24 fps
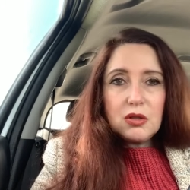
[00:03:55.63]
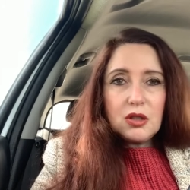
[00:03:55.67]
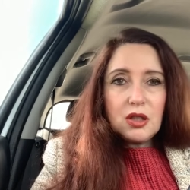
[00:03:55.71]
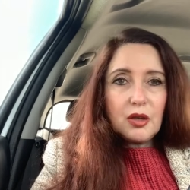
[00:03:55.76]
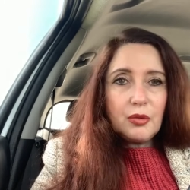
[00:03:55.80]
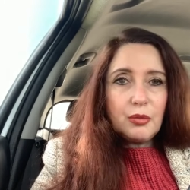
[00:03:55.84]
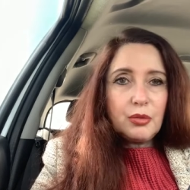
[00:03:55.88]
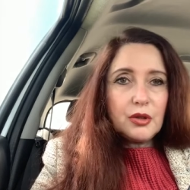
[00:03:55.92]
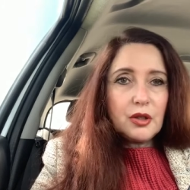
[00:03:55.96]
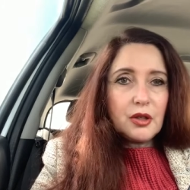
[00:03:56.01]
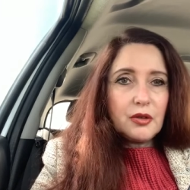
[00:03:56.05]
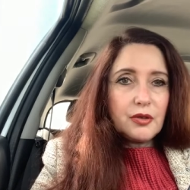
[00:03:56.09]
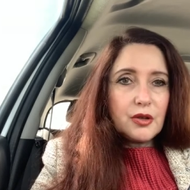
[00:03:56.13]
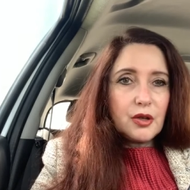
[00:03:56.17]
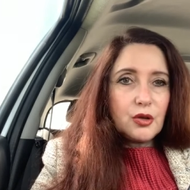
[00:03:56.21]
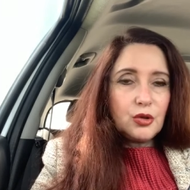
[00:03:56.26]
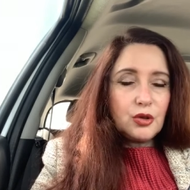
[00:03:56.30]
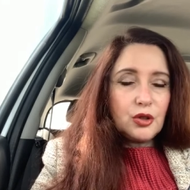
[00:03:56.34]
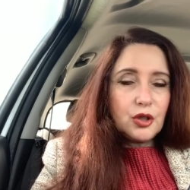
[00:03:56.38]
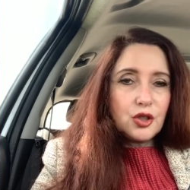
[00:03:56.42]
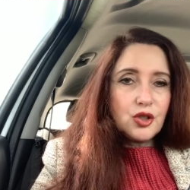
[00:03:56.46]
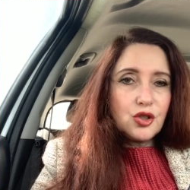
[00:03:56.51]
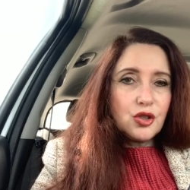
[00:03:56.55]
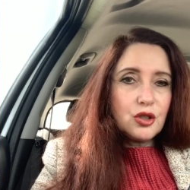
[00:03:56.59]
я была в
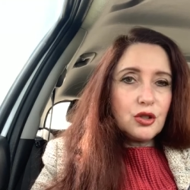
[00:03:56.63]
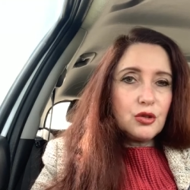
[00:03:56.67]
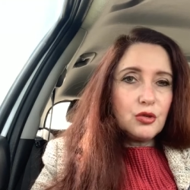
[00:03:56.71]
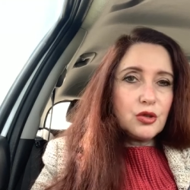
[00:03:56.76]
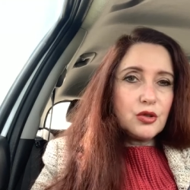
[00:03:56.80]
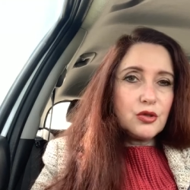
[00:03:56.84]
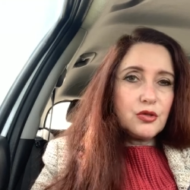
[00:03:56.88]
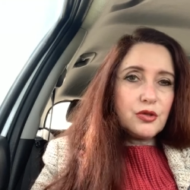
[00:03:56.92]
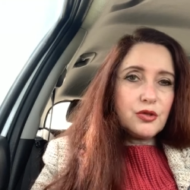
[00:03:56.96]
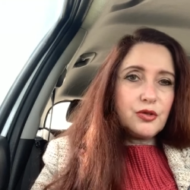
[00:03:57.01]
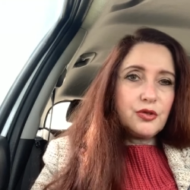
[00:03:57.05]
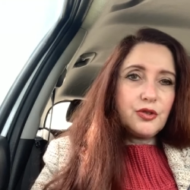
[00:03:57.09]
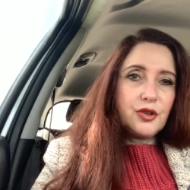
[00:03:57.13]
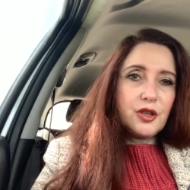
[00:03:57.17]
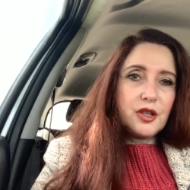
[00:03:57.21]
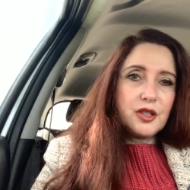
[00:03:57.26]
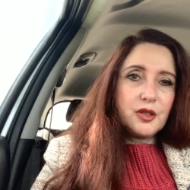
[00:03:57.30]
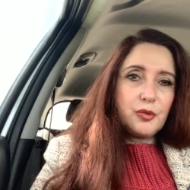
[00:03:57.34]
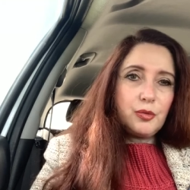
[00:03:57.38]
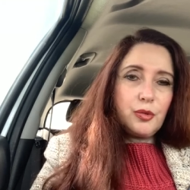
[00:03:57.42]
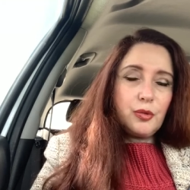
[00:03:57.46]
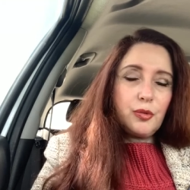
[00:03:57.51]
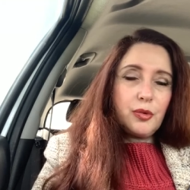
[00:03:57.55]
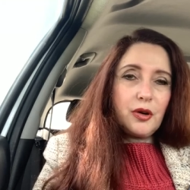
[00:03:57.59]
какой-то очередной своей
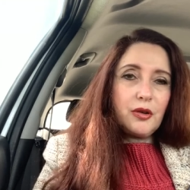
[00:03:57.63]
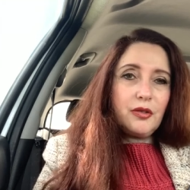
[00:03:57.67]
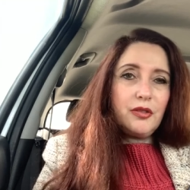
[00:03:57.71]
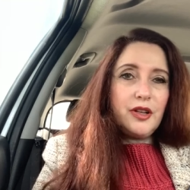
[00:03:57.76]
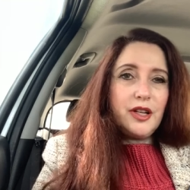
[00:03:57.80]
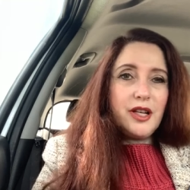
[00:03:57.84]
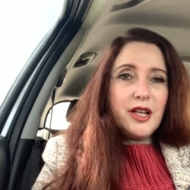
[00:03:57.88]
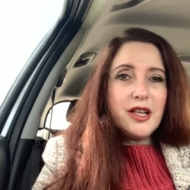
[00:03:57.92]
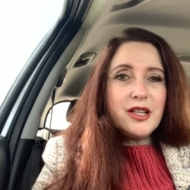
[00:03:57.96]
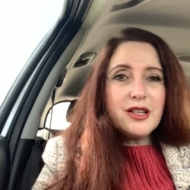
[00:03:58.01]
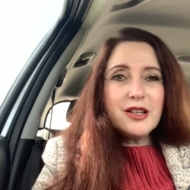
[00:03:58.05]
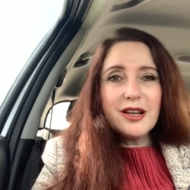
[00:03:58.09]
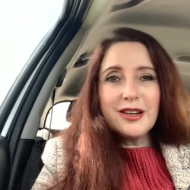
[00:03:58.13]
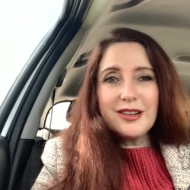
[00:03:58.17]
фазе поправления,